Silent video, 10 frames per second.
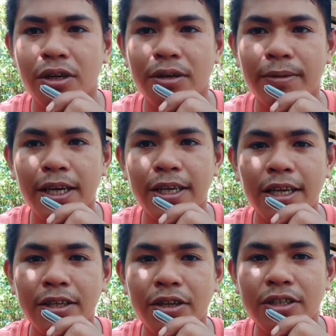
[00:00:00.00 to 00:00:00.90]
or
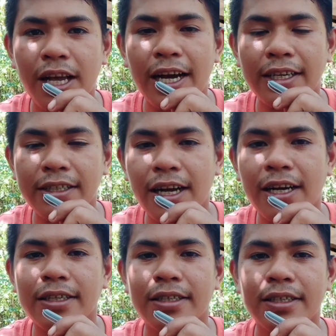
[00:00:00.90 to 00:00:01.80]
makikita niyo sa aking
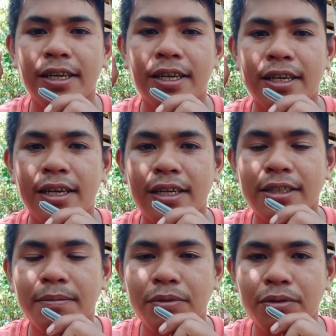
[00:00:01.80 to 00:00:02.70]
taas.
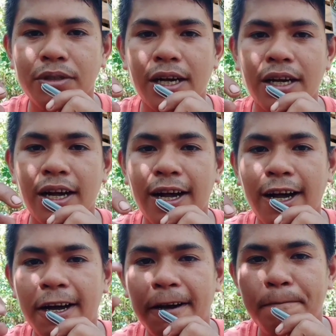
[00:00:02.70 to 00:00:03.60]
Nandiyan po siya.
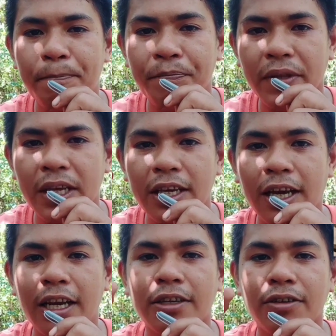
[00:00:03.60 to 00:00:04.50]
Uh,
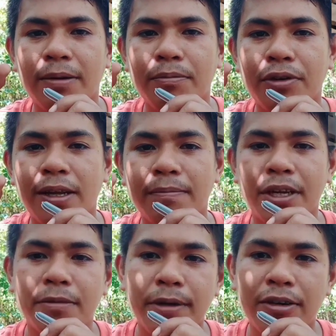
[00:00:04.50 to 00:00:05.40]
i-click niyo lang po yan.
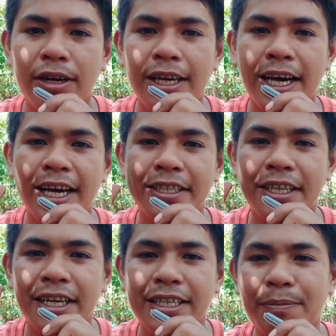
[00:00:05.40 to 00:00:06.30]
Pero bago ang lahat,
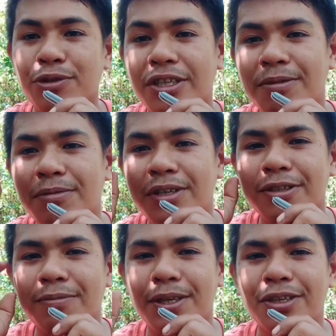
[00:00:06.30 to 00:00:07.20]
uh, tapusin niyo
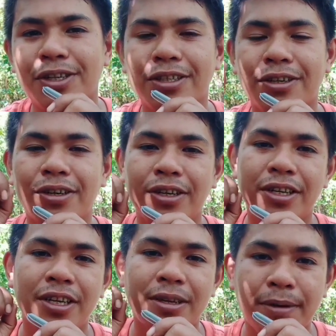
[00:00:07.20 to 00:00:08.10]
muna itong video na to
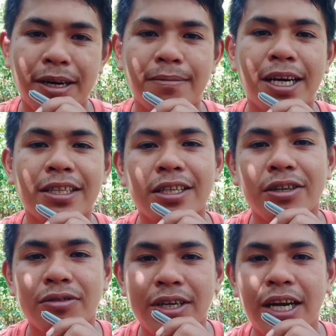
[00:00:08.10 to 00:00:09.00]
para makita
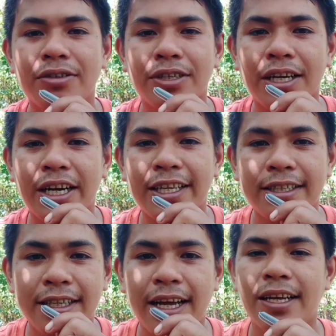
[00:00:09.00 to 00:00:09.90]
niyo kung gaano siya
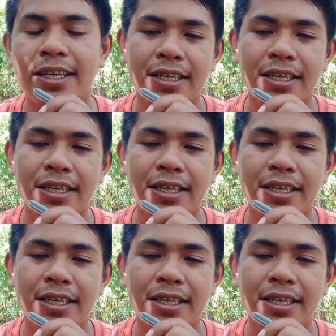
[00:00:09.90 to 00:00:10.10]
kaganda